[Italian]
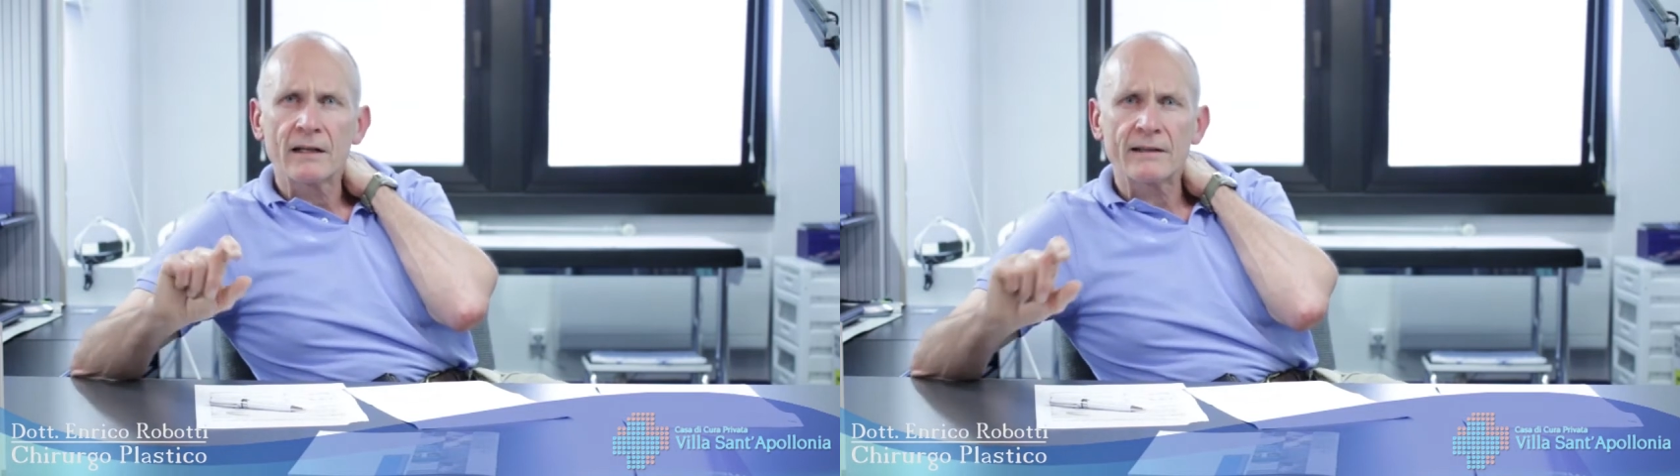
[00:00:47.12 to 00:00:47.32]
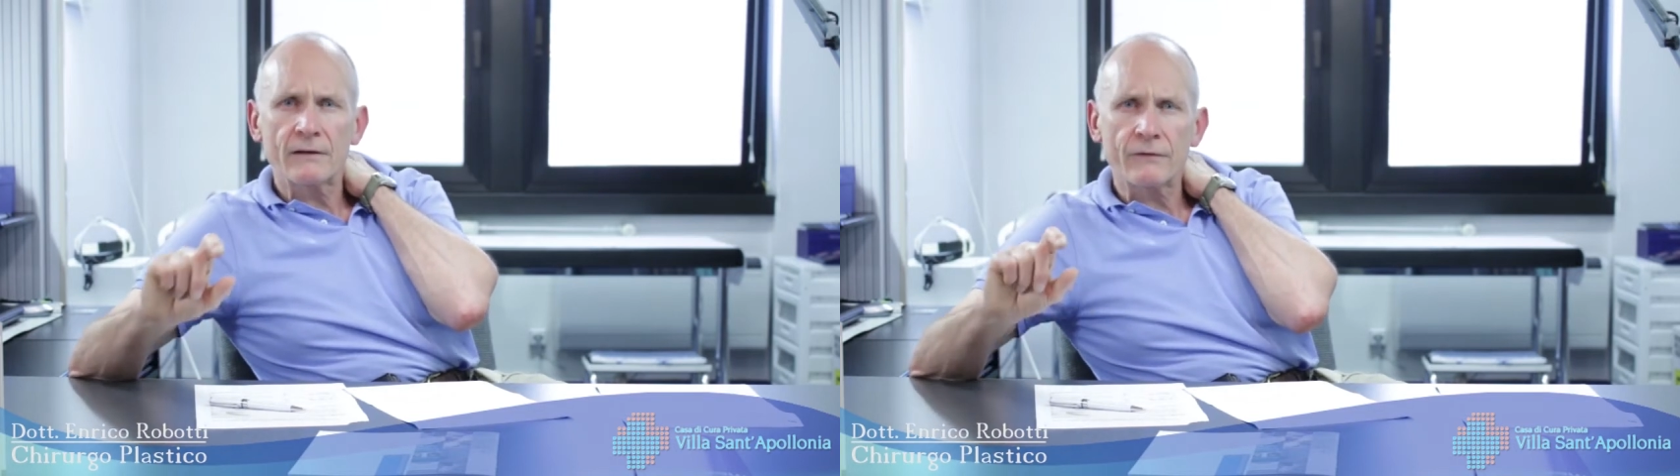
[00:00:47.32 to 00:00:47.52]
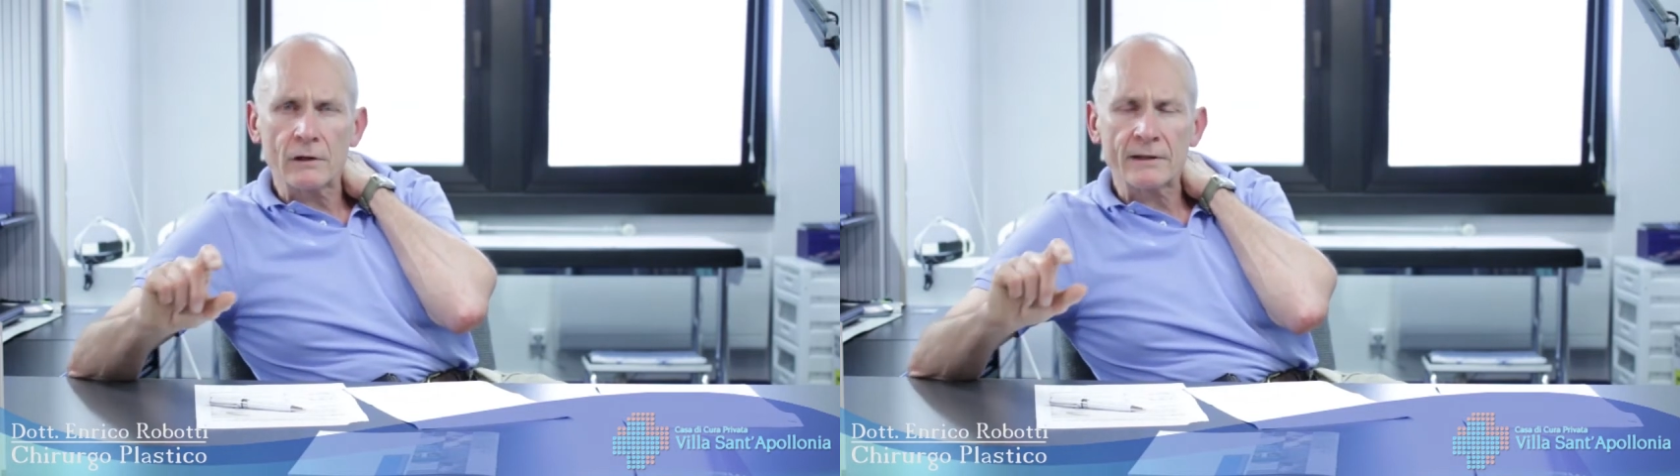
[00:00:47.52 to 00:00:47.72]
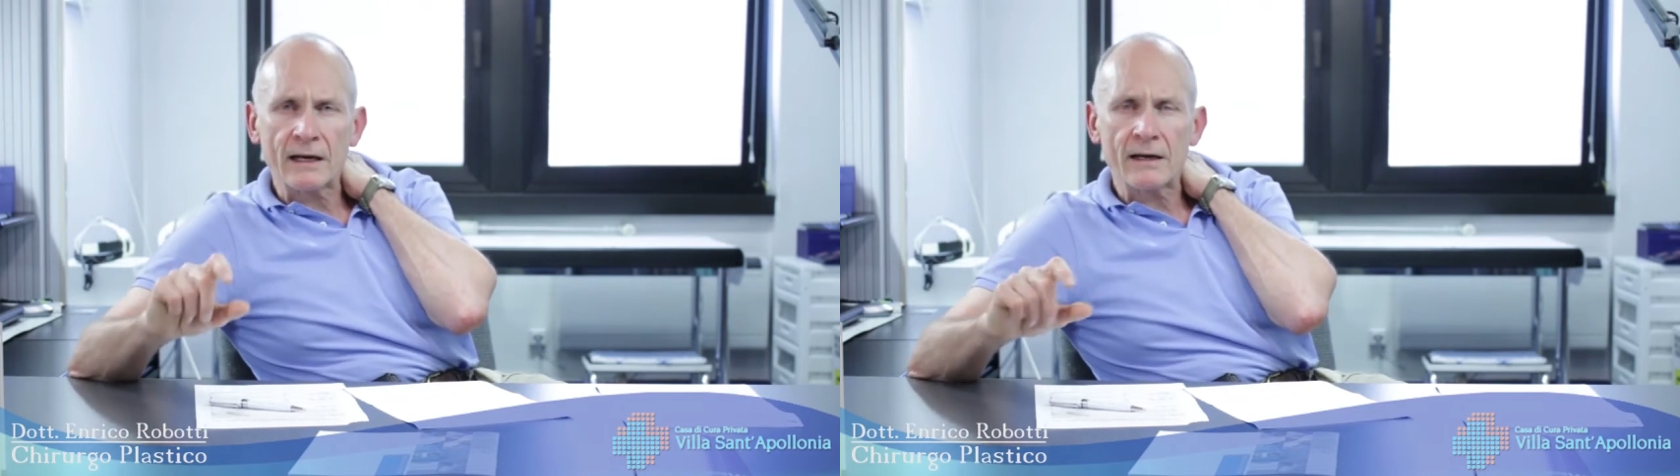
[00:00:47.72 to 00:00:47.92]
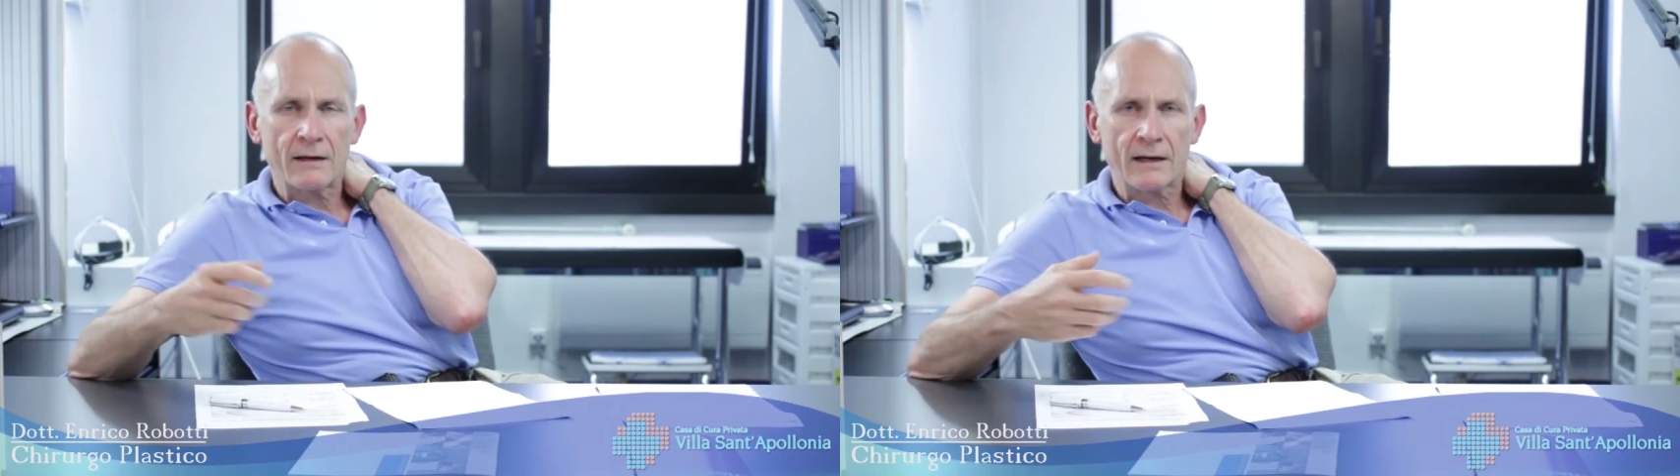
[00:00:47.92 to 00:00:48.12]

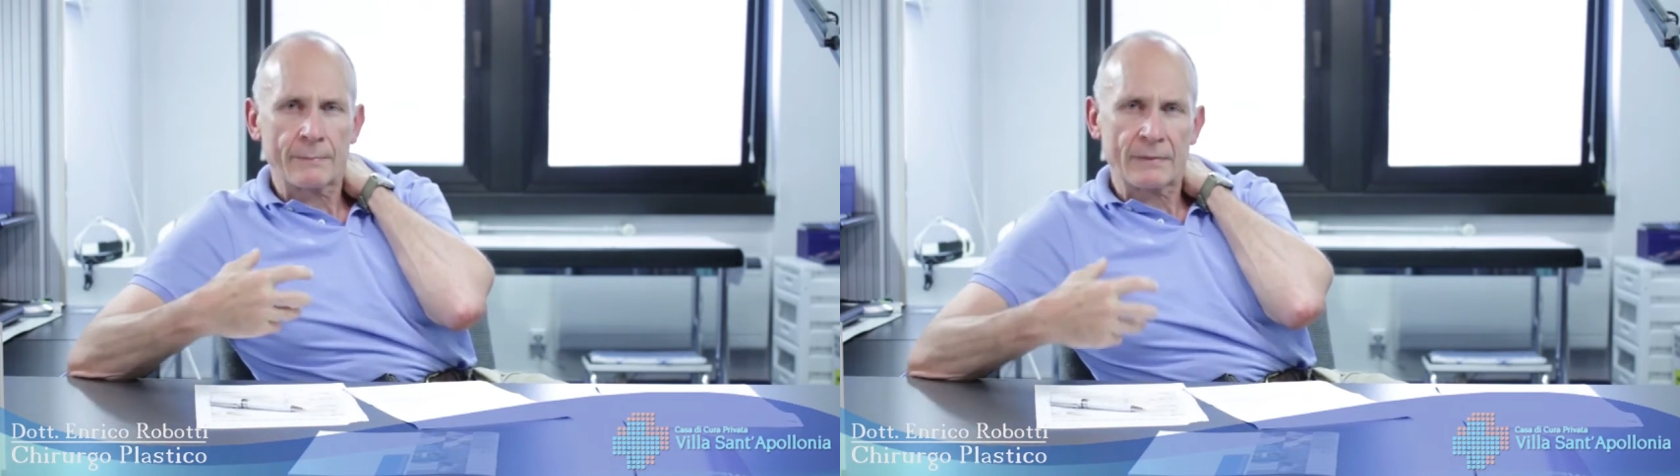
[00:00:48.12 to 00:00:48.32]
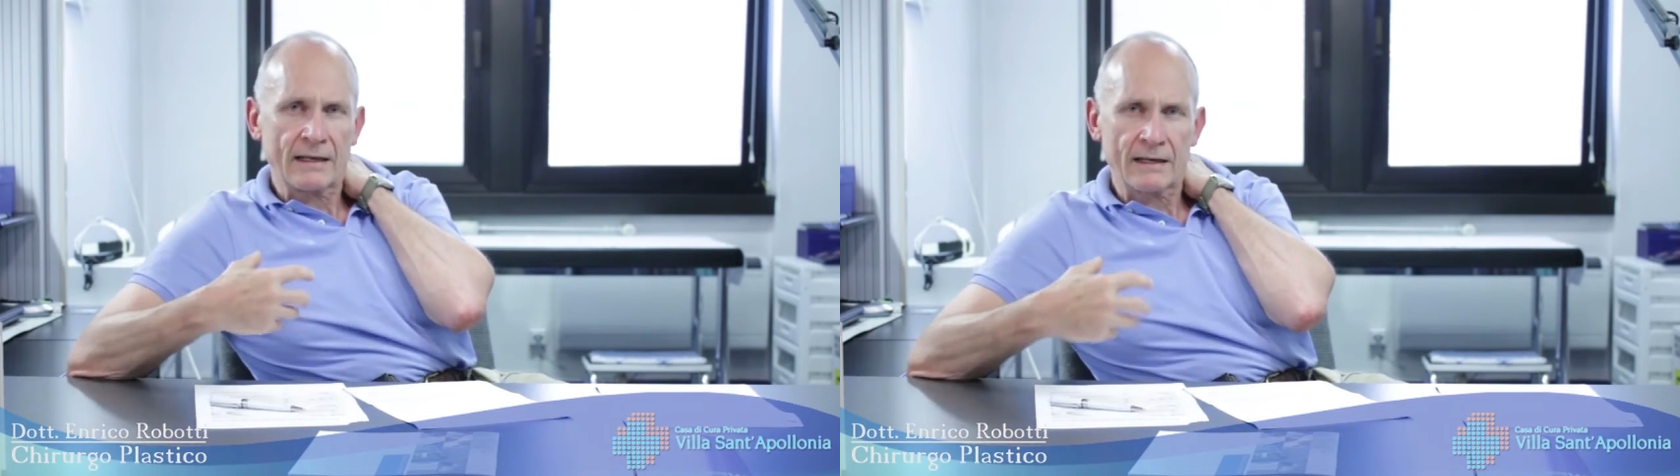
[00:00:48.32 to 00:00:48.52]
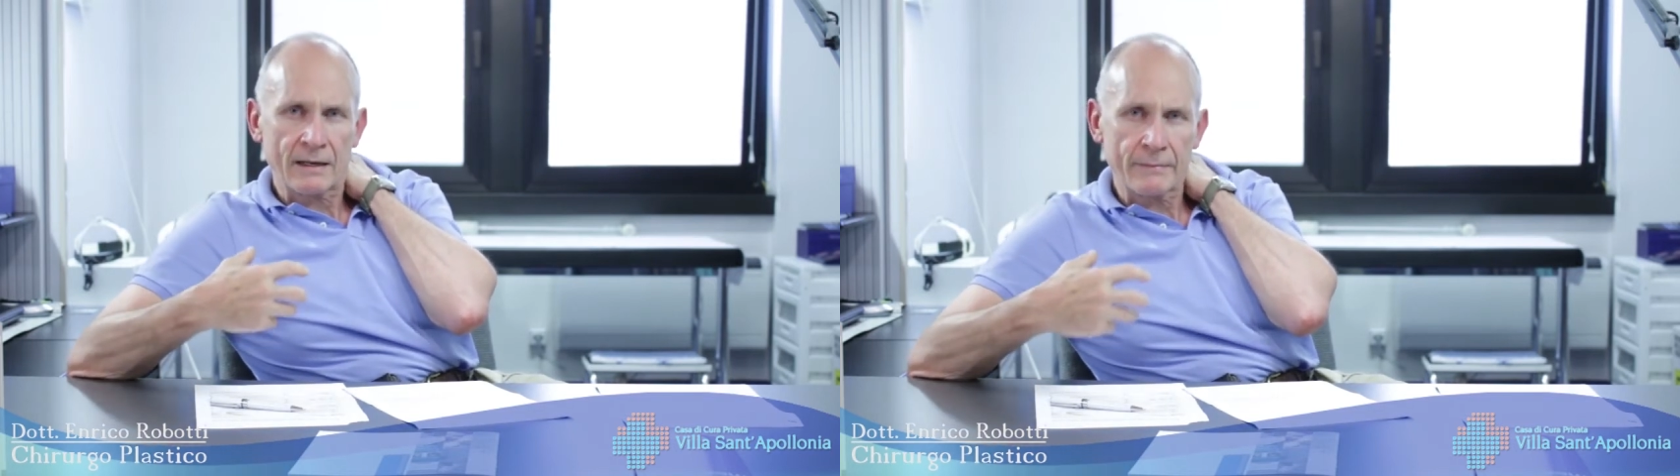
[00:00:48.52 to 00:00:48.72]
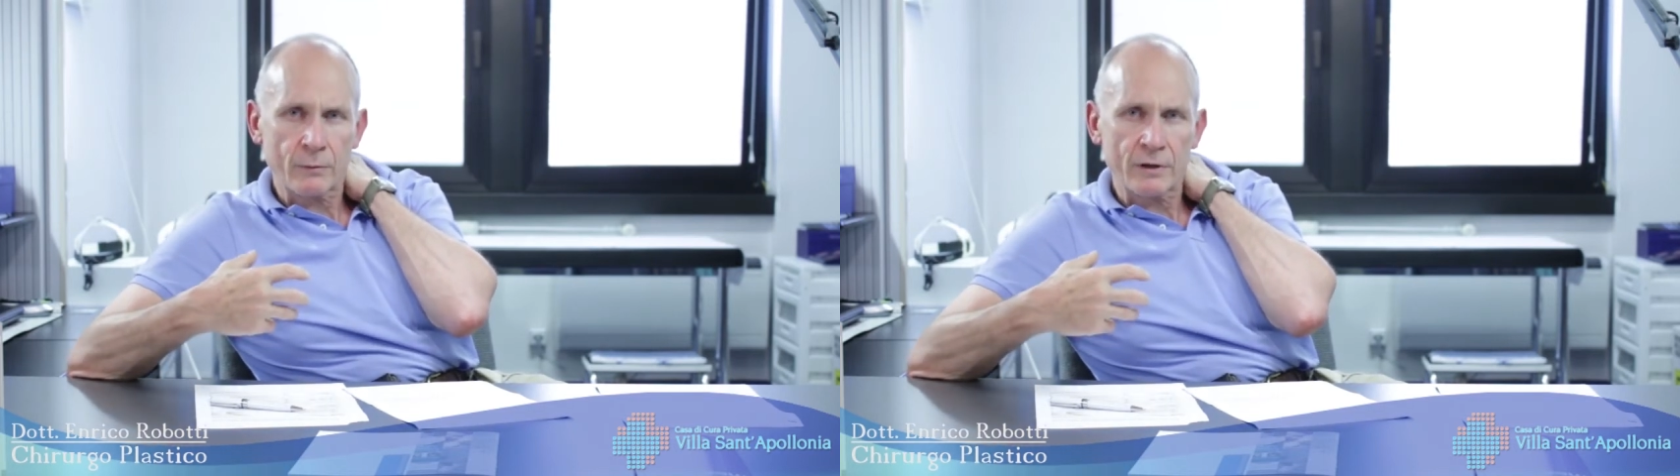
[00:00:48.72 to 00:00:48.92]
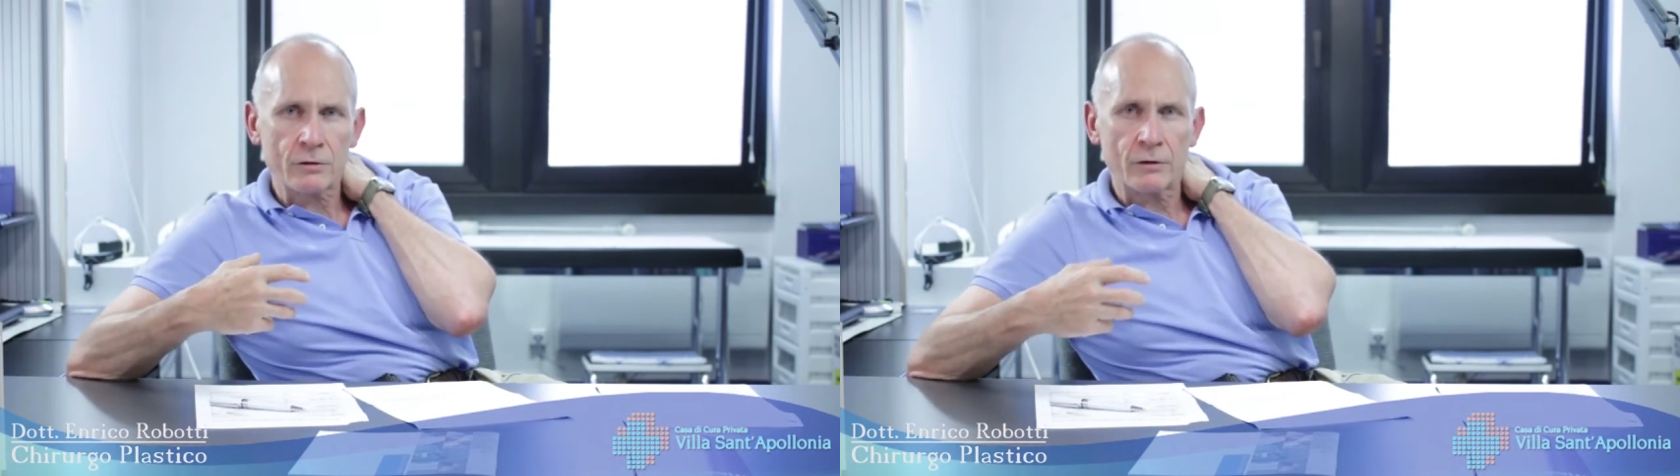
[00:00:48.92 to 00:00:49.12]
Talvolta, capita anche a
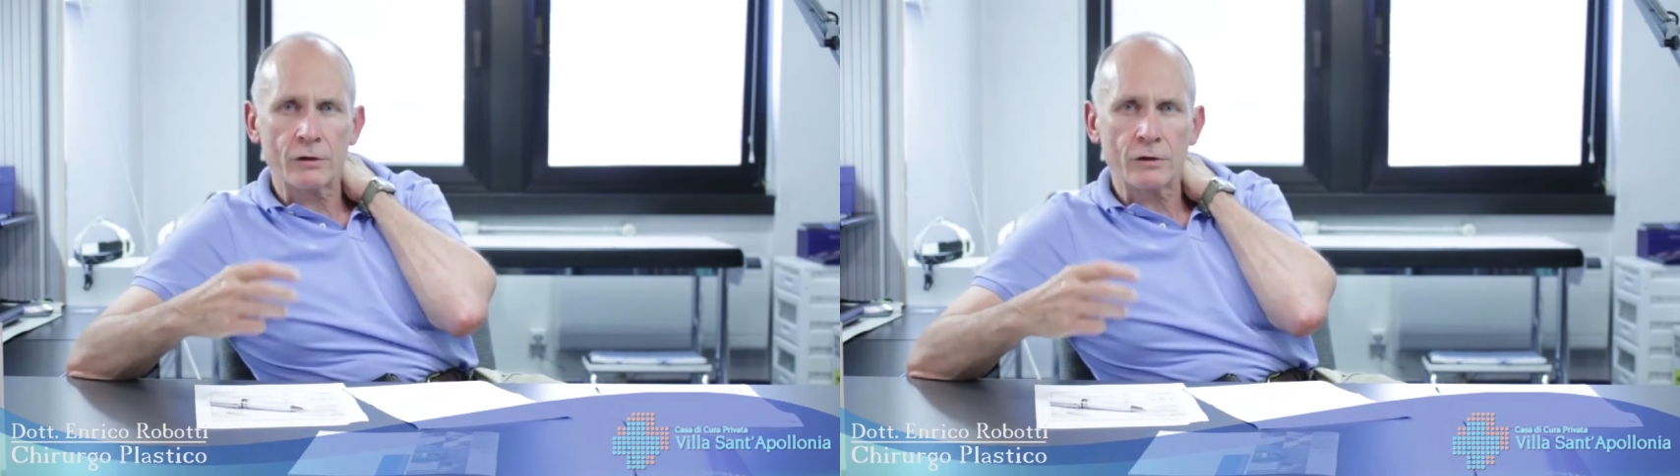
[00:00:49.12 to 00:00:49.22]
me questo,